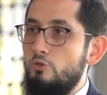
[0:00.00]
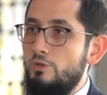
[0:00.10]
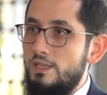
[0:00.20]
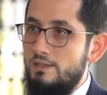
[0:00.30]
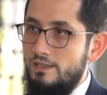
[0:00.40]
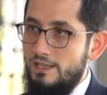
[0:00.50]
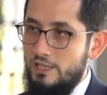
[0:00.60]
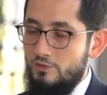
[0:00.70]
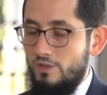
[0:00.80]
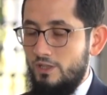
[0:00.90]
Türkiye
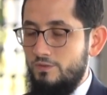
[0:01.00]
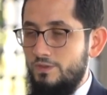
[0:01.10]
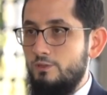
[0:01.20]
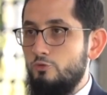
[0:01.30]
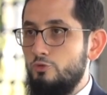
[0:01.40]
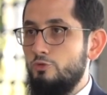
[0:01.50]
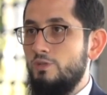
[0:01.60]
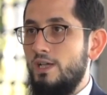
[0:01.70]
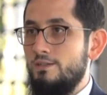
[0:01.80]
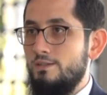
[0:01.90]
Diyanet Vakfı
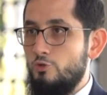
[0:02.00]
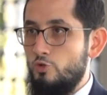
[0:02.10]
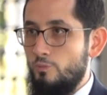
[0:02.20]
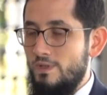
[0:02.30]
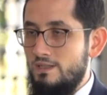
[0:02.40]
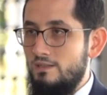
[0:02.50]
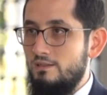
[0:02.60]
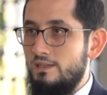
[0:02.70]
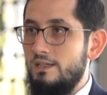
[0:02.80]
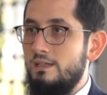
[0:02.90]
Üsküdar
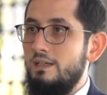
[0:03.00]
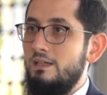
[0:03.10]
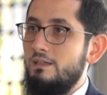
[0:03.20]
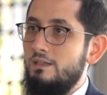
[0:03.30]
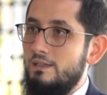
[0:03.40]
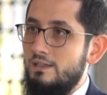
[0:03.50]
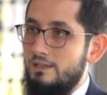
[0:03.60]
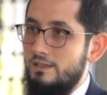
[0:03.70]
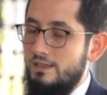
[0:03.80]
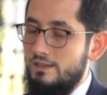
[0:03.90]
Şubesi'nin de e,
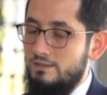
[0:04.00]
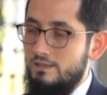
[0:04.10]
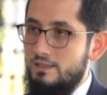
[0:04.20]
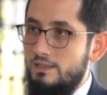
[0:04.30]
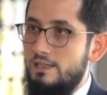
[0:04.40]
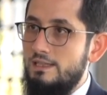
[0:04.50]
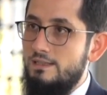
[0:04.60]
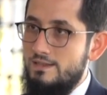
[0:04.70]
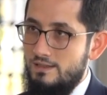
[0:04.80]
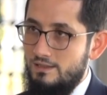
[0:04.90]

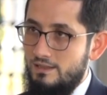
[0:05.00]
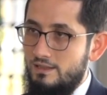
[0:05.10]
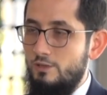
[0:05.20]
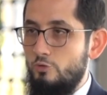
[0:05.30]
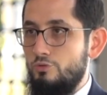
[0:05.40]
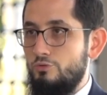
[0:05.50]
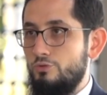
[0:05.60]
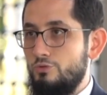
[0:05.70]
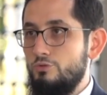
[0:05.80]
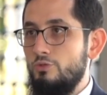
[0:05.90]
katkılarıyla, destekleriyle
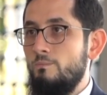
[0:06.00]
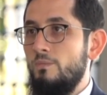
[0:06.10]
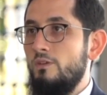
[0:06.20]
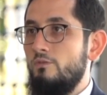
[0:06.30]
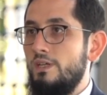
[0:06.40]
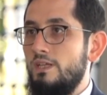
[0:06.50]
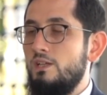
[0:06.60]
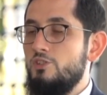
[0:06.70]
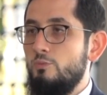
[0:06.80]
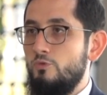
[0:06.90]
yürütüyoruz. Ve
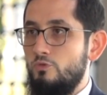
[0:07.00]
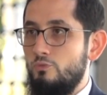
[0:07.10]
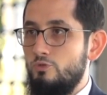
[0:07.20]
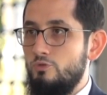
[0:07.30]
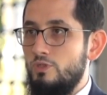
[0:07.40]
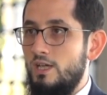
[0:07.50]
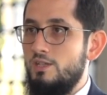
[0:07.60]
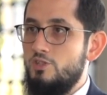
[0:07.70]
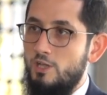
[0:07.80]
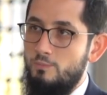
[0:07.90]
ilçe müftümüz
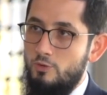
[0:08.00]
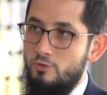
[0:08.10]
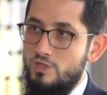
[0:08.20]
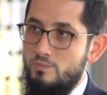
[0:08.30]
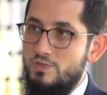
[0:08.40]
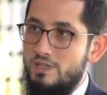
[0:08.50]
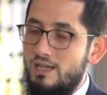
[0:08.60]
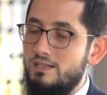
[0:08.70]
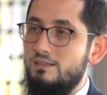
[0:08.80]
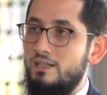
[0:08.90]
Ali Çakmak hocamız
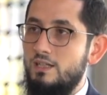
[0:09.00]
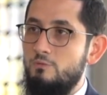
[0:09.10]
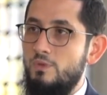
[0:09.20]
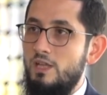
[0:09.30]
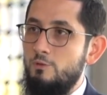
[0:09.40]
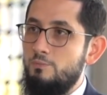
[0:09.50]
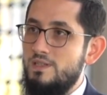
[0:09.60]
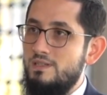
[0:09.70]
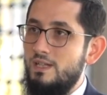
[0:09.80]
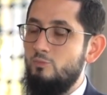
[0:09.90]
her daim
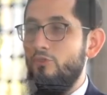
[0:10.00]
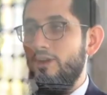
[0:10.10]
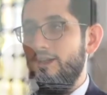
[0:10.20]
bizlere bu